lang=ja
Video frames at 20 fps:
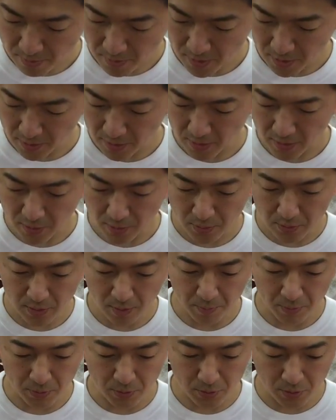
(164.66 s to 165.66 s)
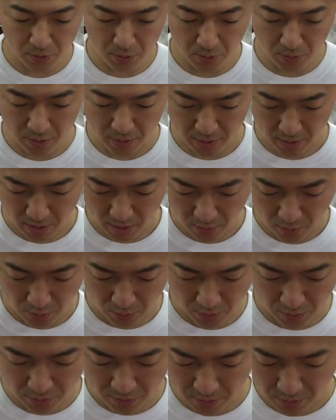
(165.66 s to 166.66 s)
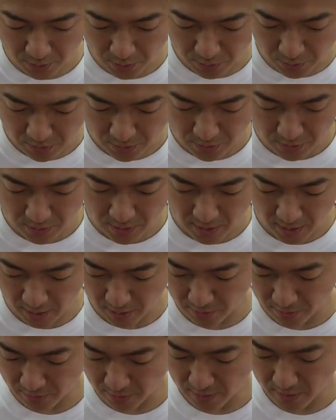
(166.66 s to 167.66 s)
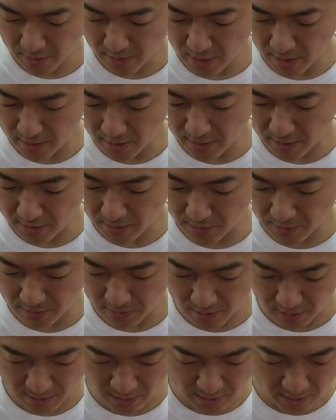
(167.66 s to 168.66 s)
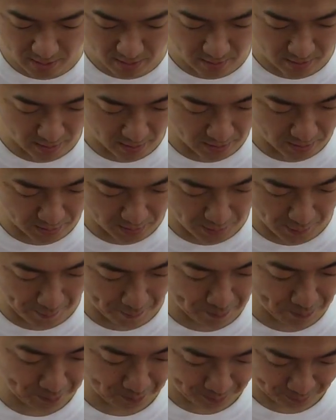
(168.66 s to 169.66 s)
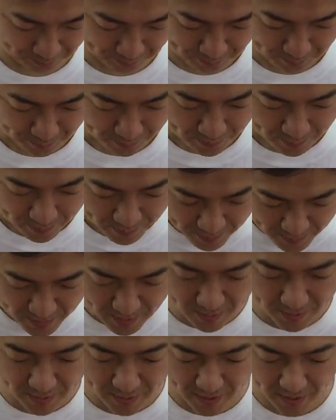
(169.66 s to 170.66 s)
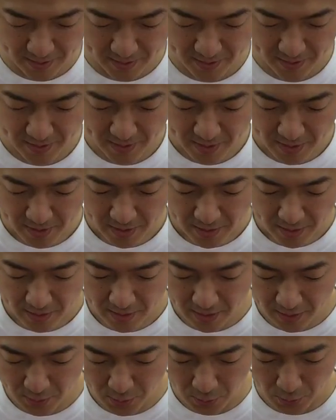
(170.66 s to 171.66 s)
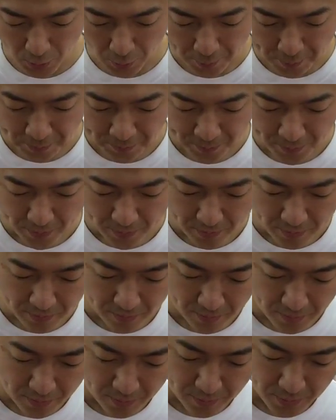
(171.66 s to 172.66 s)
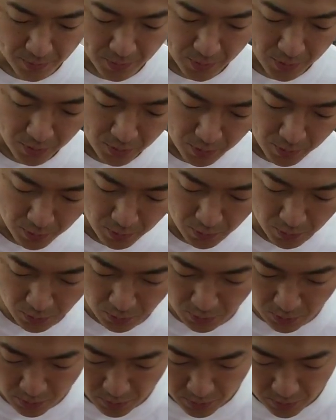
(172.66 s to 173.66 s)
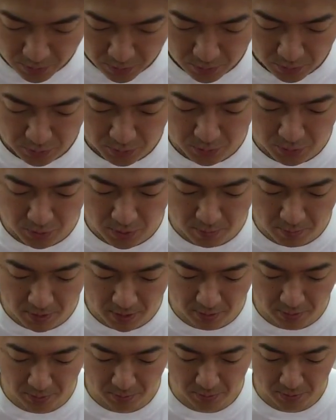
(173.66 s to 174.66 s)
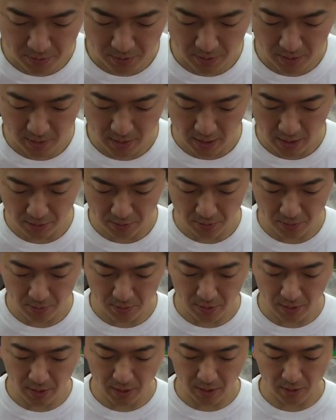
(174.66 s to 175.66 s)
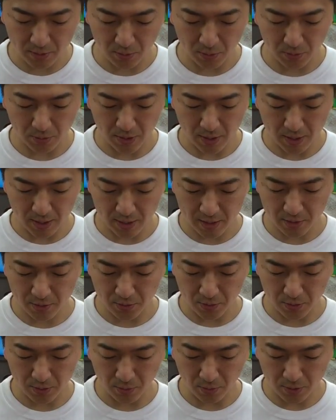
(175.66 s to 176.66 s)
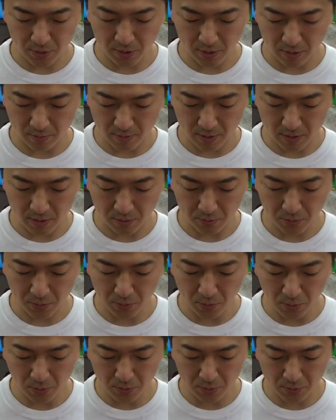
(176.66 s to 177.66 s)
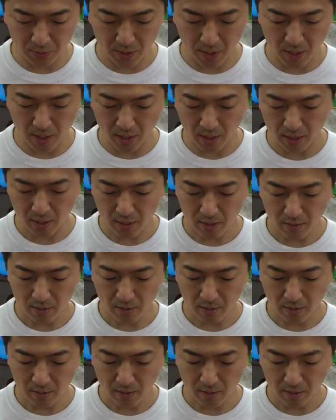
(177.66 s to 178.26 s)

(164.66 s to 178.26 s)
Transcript: なんでやっぱ薄い方がね結構いろんなところにスッて入る感じがするんであの好きですであとここの太さもあるのも好きあのいいという話をおっしゃってました太くて